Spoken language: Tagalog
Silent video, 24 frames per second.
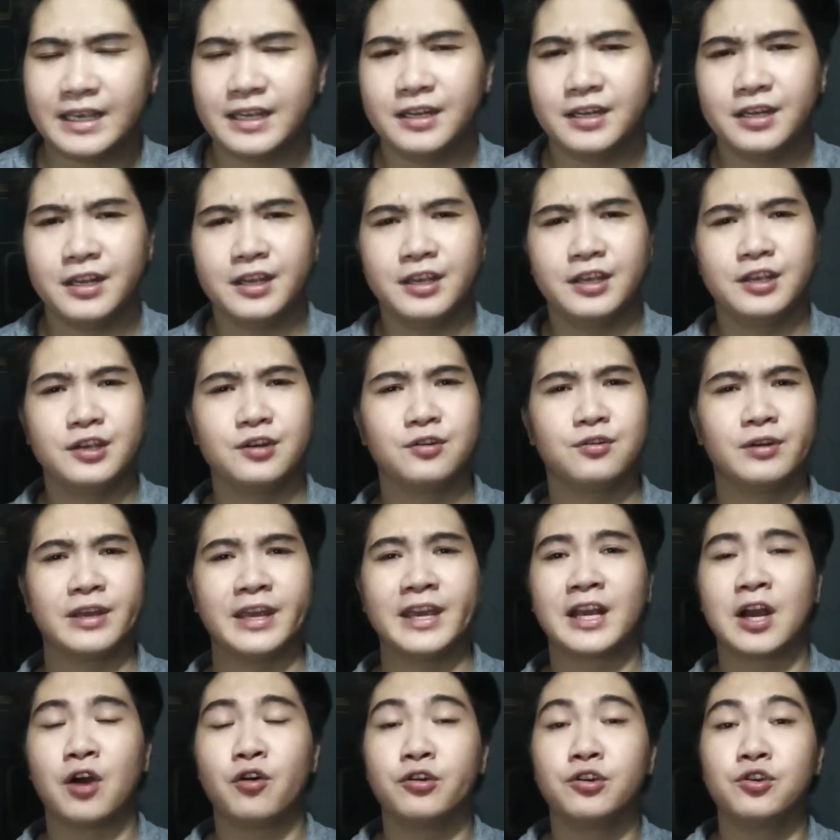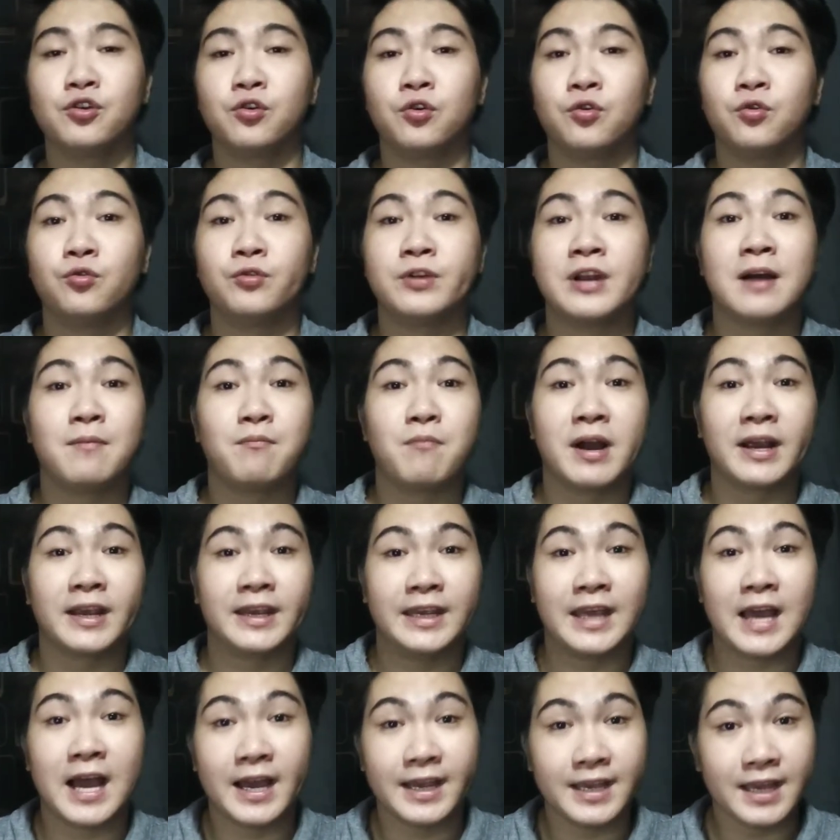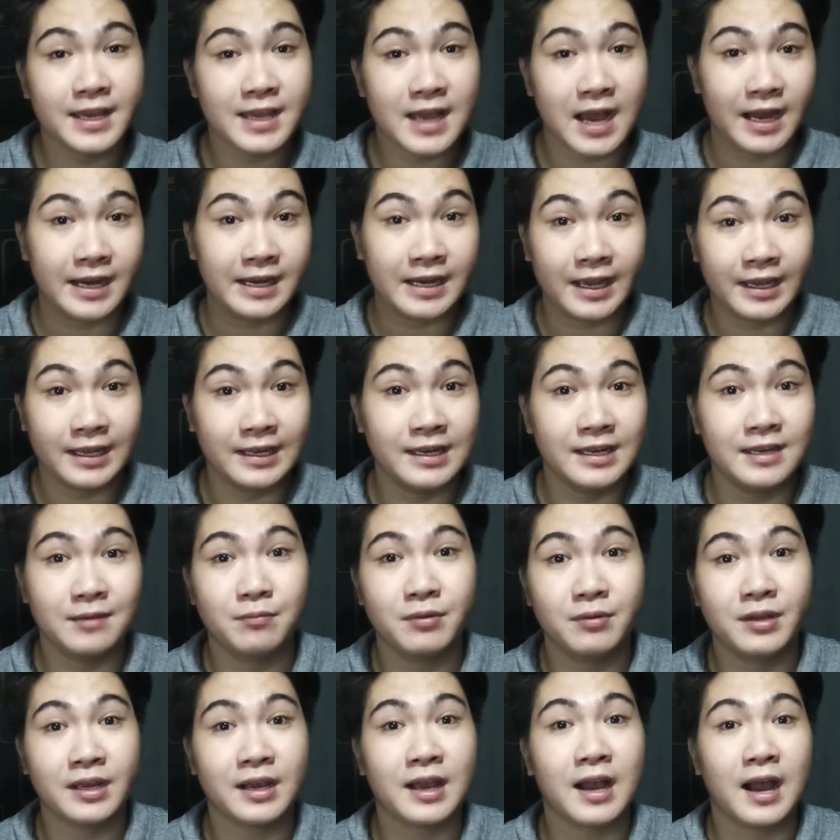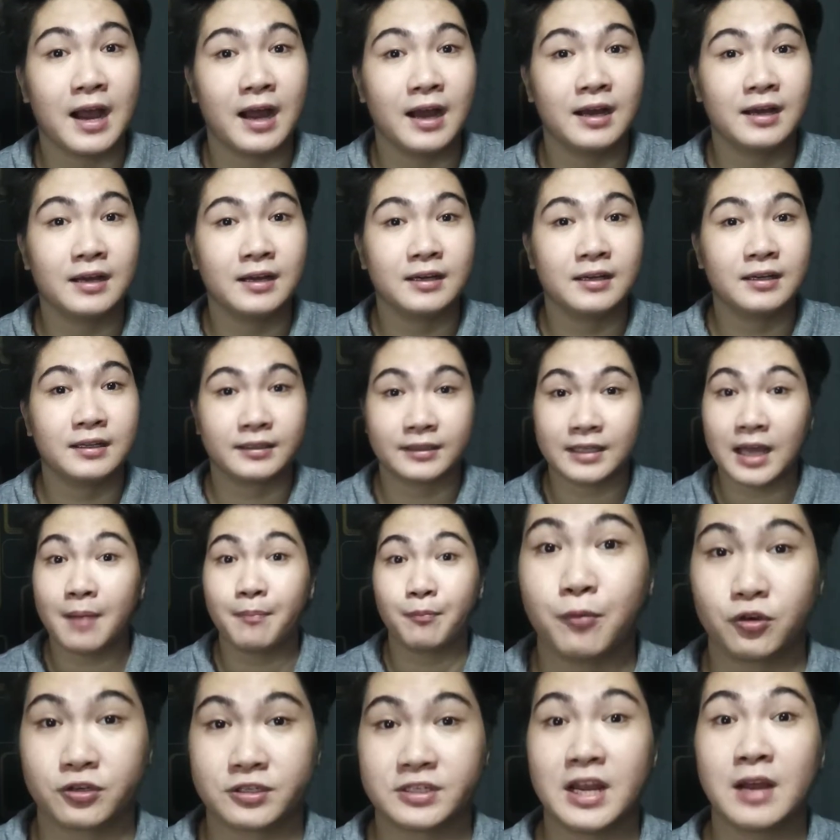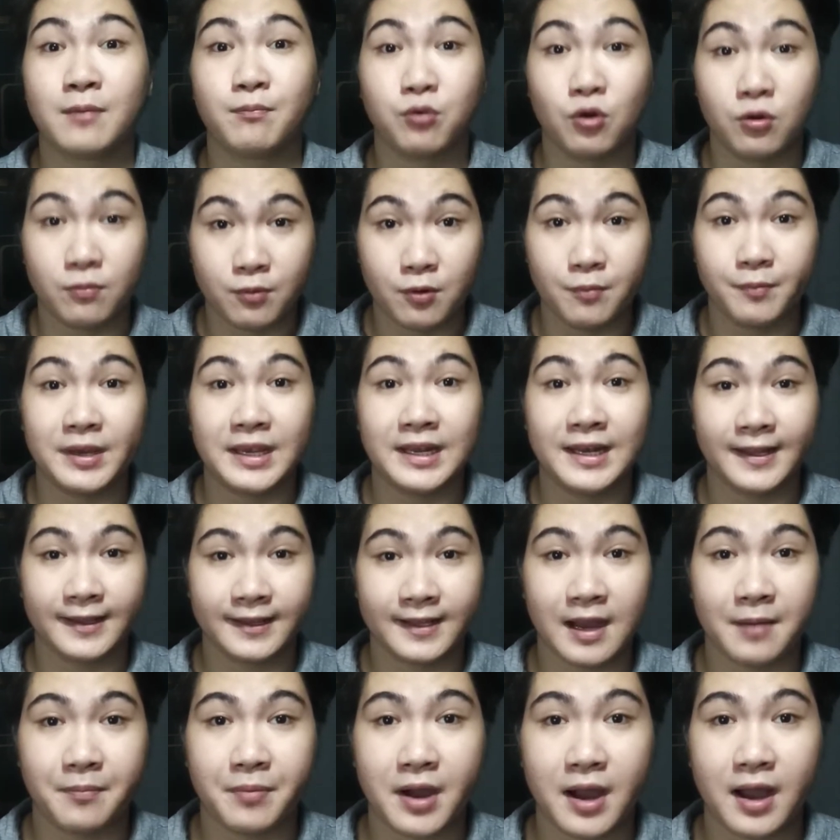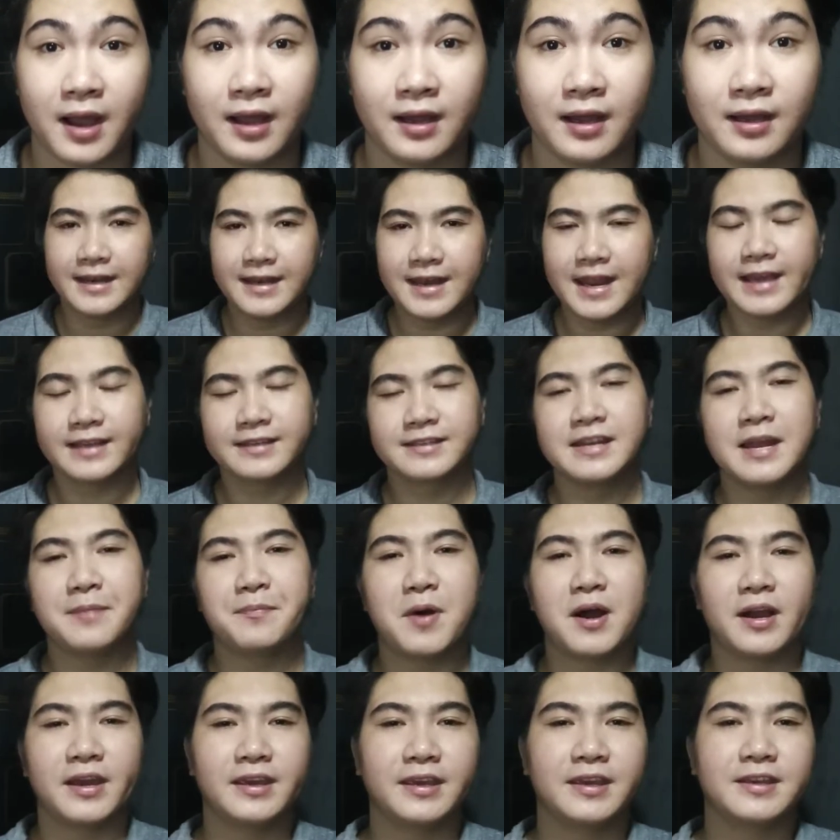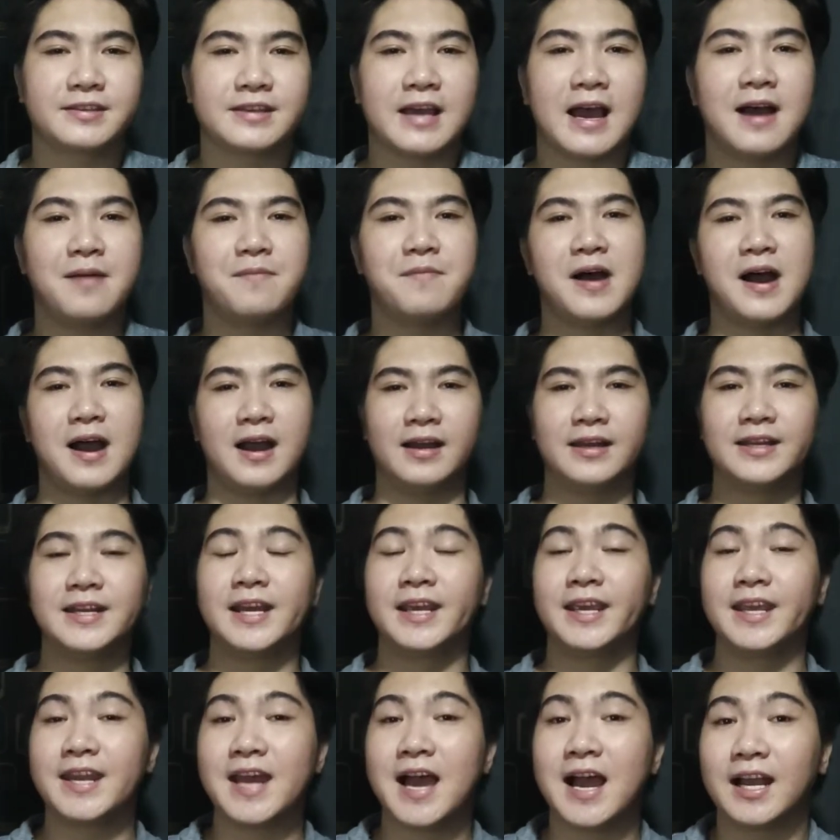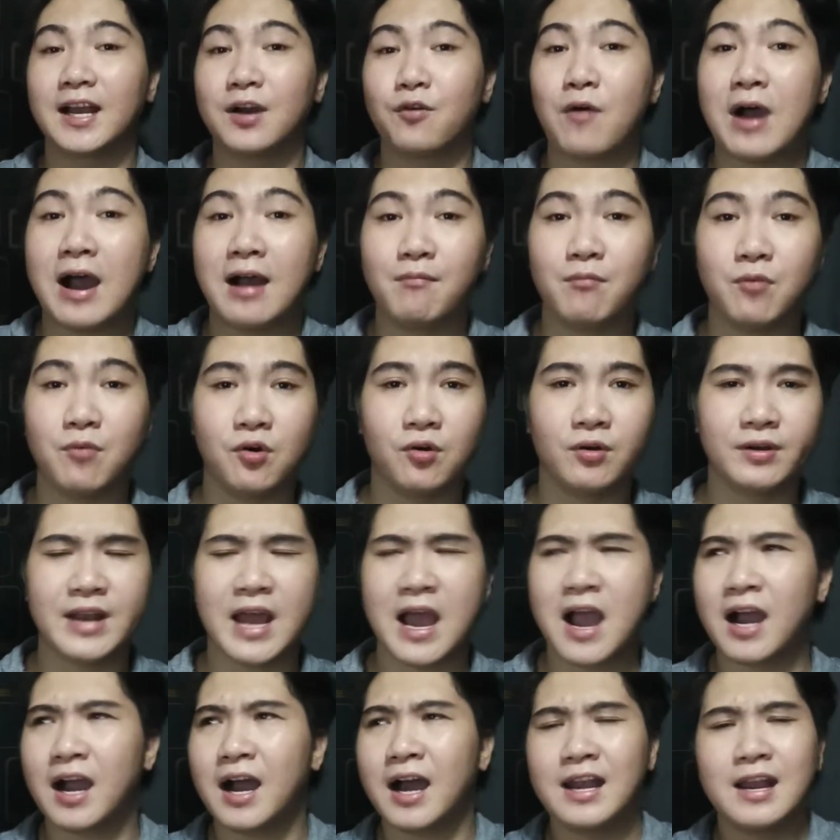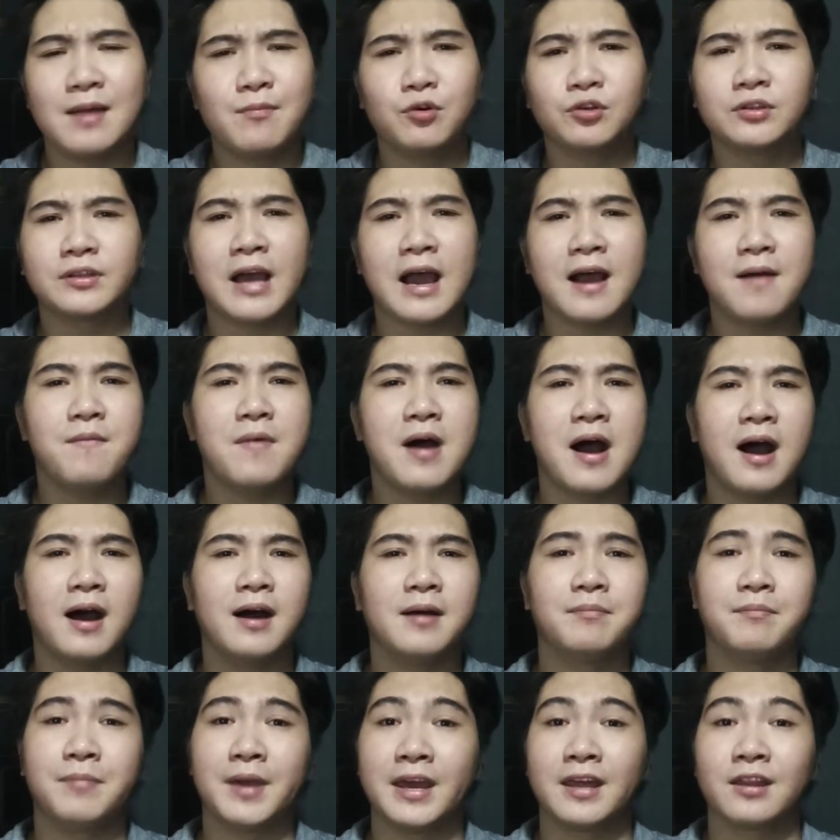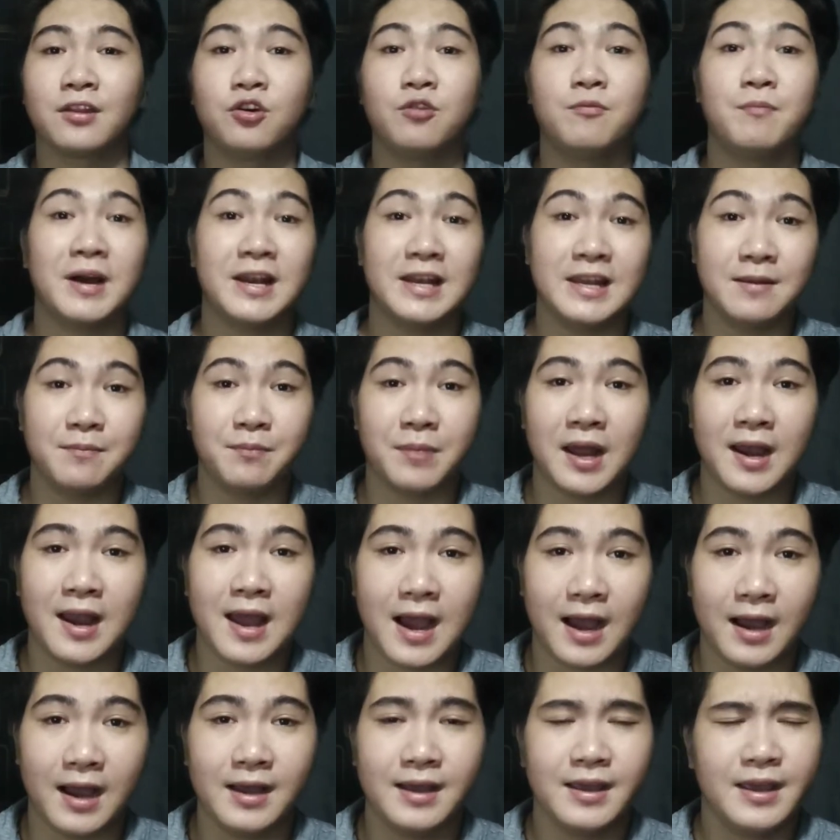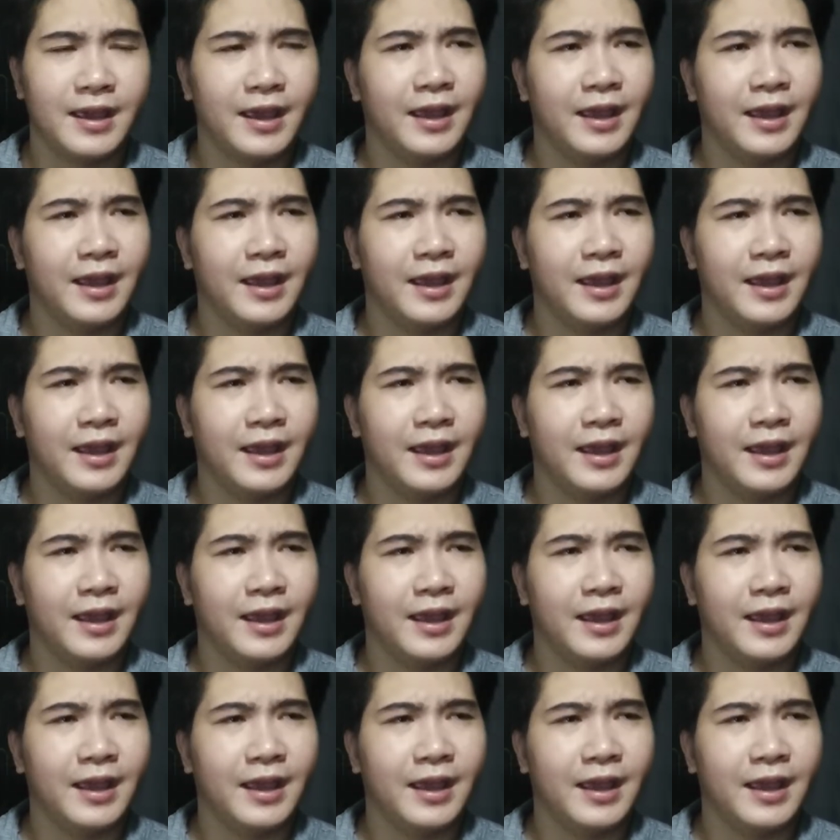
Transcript: Hindi yung ikaw yung unang magyayaya na ilibre ka tapos nagpupumilit ka pa. Next na pakikisama na ginagawa mo na akala mo tama pero mali pala.